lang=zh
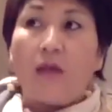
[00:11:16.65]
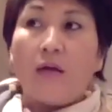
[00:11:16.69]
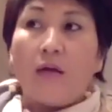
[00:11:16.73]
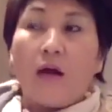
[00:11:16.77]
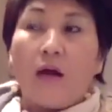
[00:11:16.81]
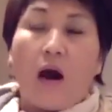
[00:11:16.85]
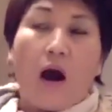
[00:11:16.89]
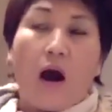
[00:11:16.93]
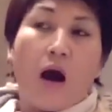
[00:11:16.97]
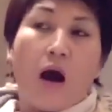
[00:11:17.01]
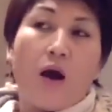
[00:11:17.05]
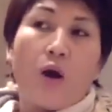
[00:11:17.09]

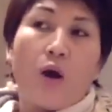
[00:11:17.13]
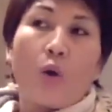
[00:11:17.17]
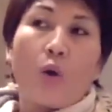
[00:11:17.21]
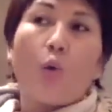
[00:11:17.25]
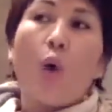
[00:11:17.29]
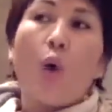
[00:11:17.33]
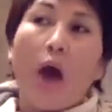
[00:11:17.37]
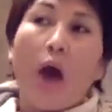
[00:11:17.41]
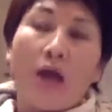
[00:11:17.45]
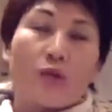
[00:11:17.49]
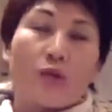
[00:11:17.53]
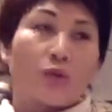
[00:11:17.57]
哈，
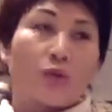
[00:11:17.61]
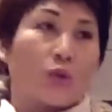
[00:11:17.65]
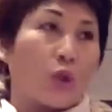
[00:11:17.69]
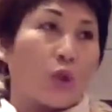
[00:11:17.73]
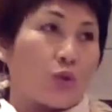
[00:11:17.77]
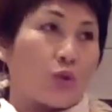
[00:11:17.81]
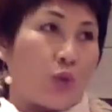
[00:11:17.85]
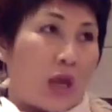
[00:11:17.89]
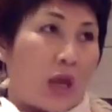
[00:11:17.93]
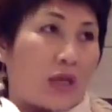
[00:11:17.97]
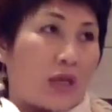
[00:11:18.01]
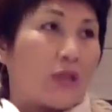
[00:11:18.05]
快速的
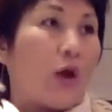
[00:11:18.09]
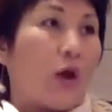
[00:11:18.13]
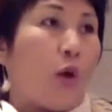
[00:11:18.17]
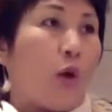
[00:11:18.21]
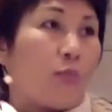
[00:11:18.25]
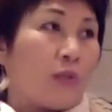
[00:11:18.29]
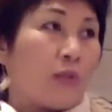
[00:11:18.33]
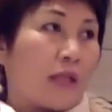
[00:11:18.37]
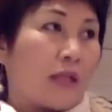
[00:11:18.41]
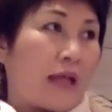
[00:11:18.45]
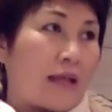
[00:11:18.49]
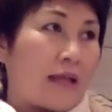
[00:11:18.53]
转移到我
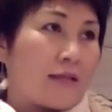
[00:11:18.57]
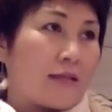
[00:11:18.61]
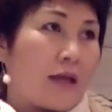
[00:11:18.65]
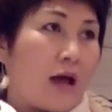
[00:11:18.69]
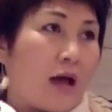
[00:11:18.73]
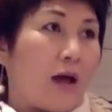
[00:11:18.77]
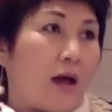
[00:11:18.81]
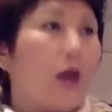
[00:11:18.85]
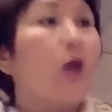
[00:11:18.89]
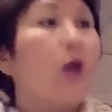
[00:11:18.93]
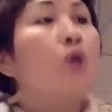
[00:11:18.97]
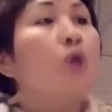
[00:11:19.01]
们的肝
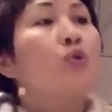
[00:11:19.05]
脏、